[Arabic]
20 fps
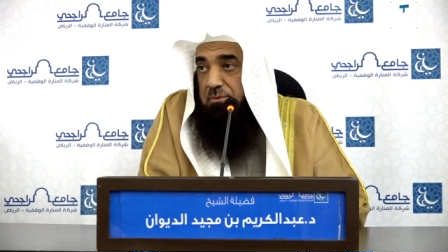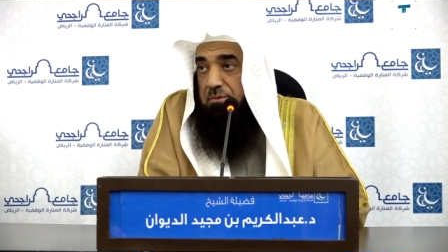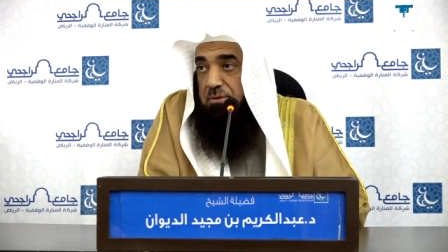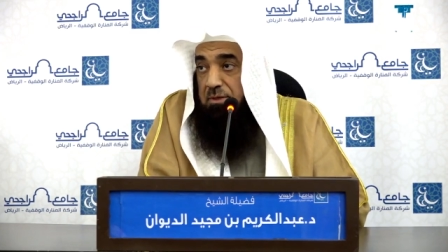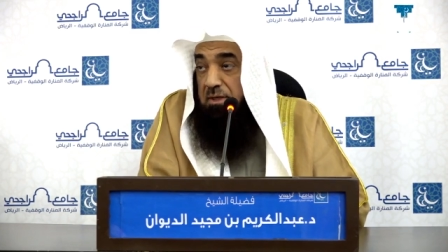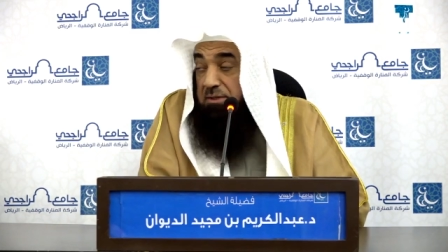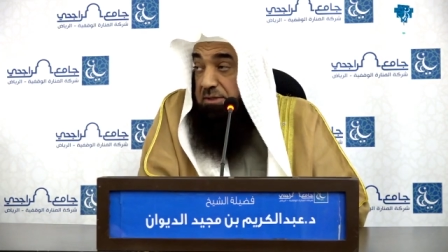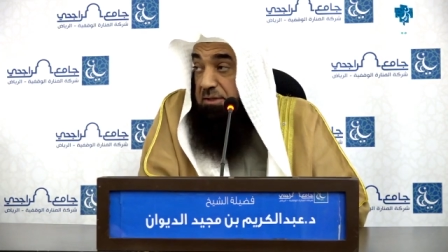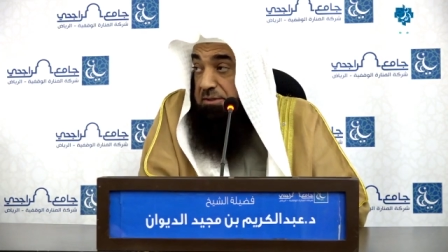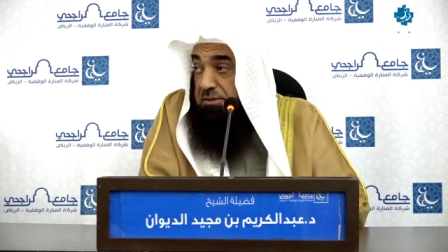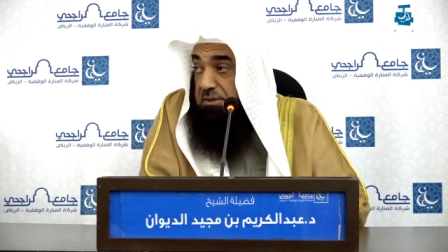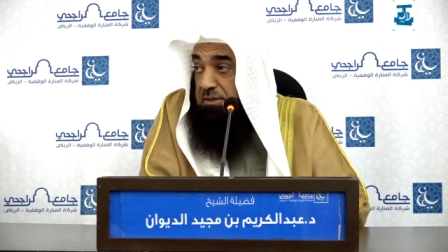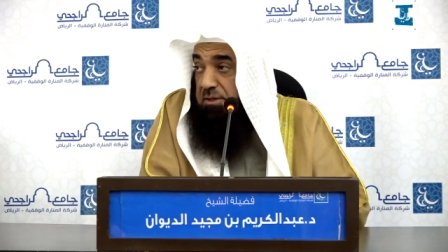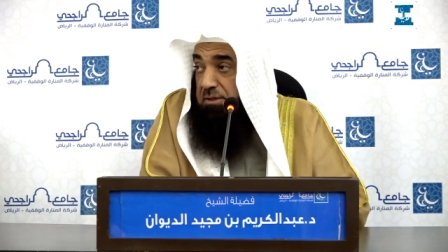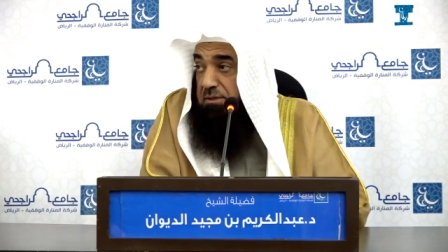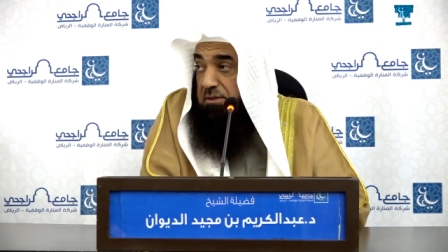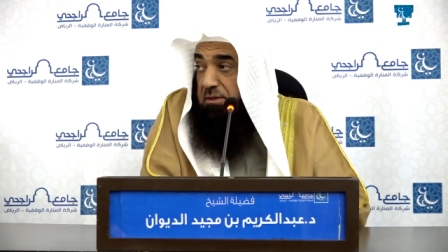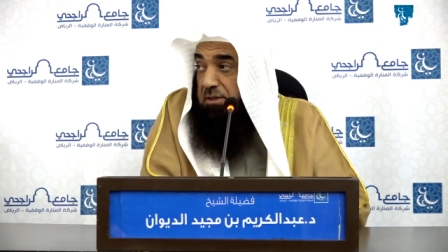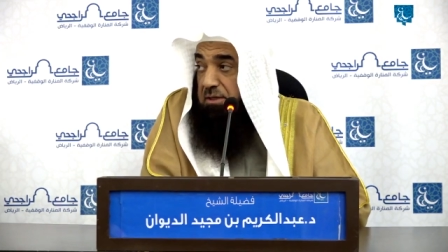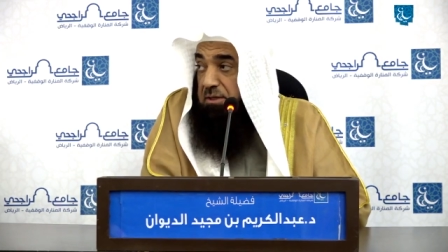لا تدري
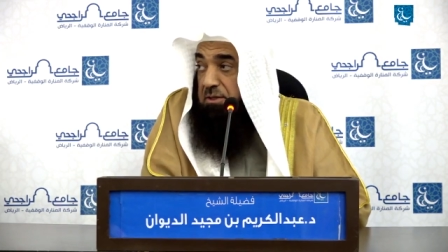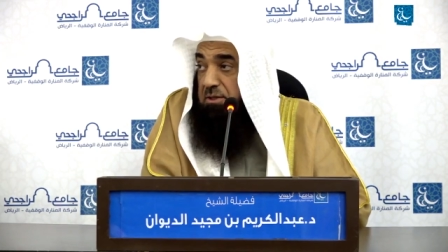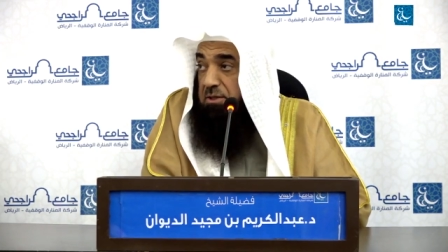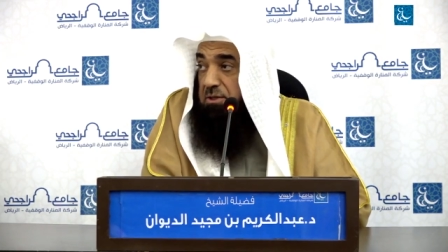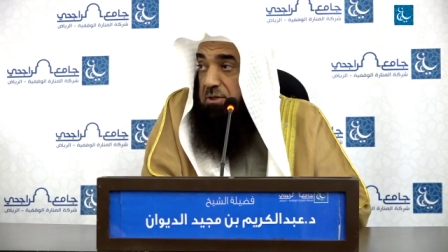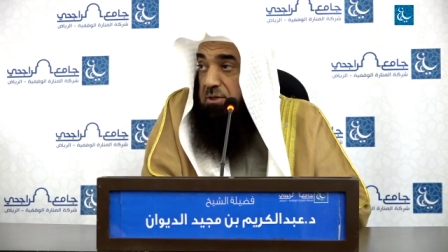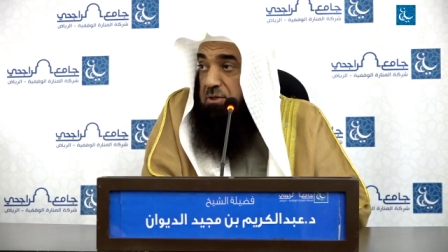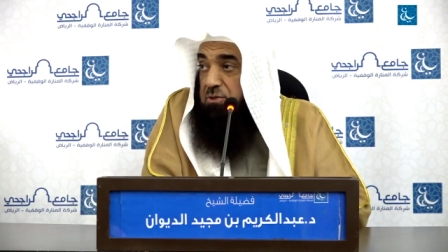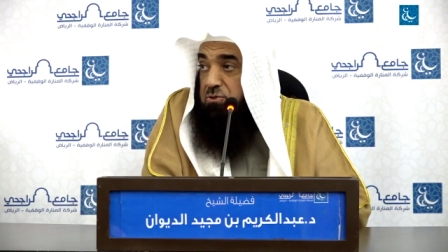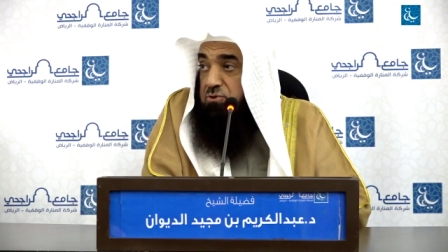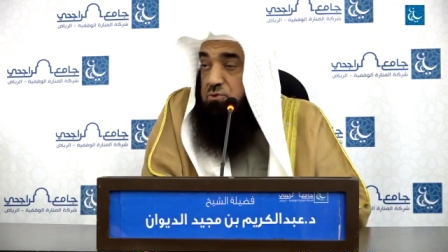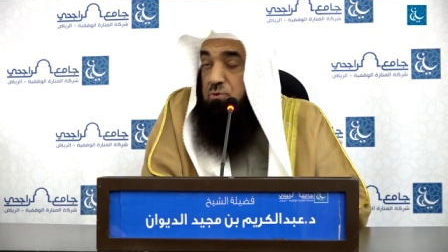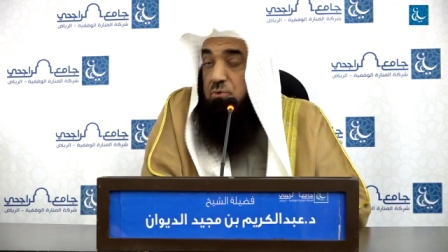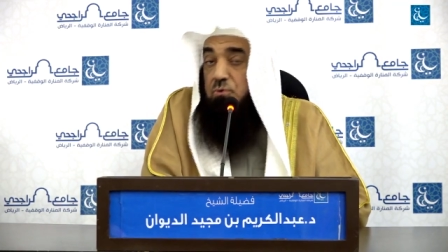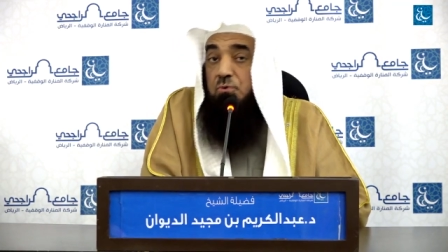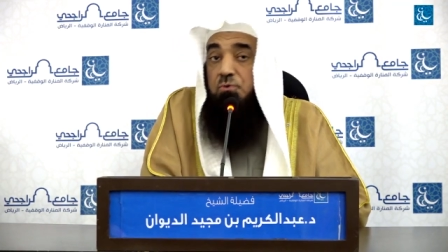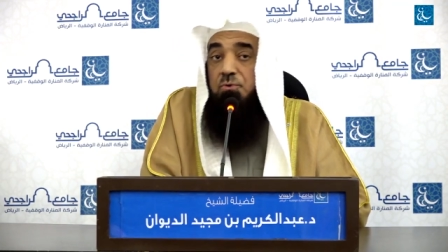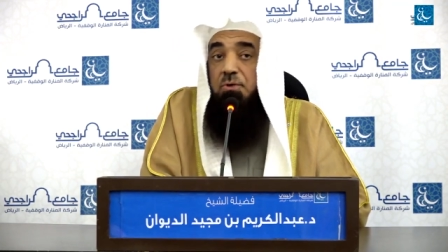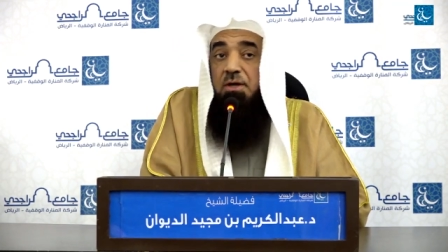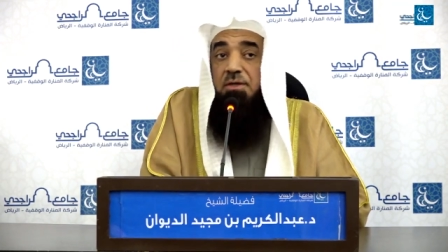
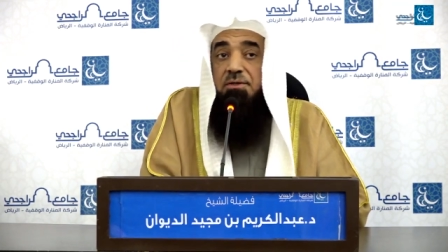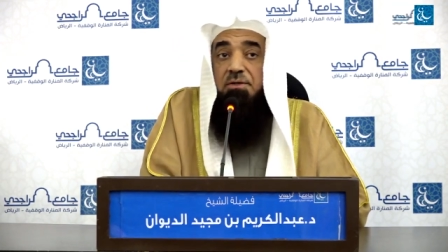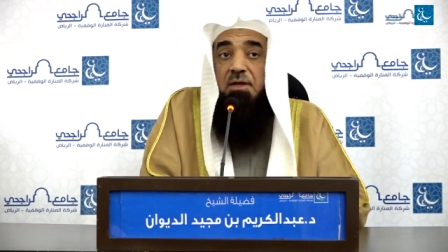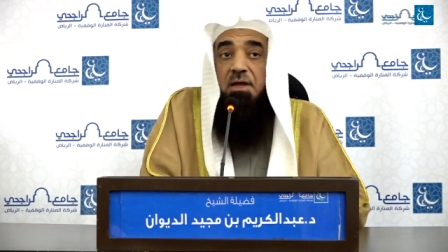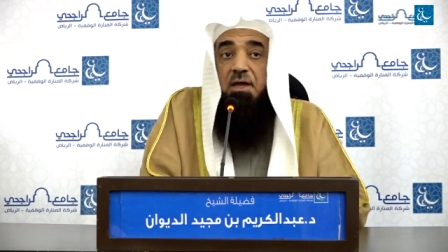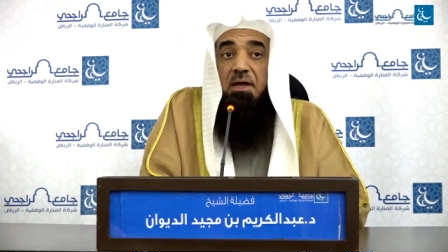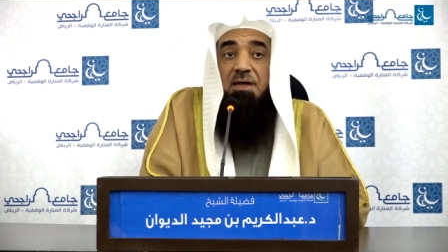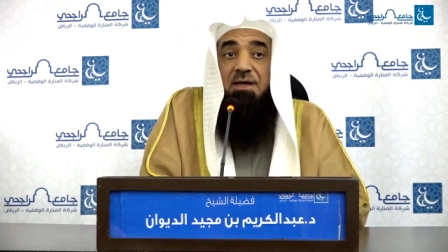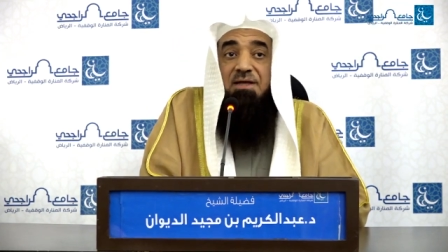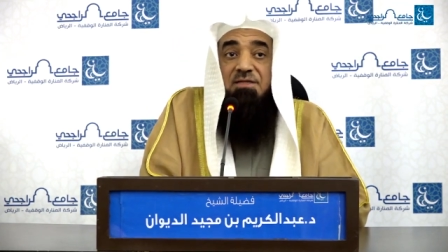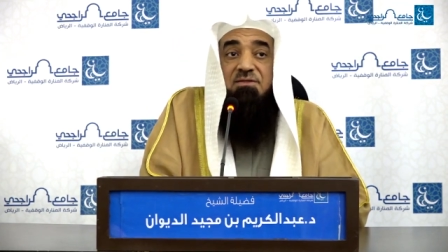سكون هذه الحياة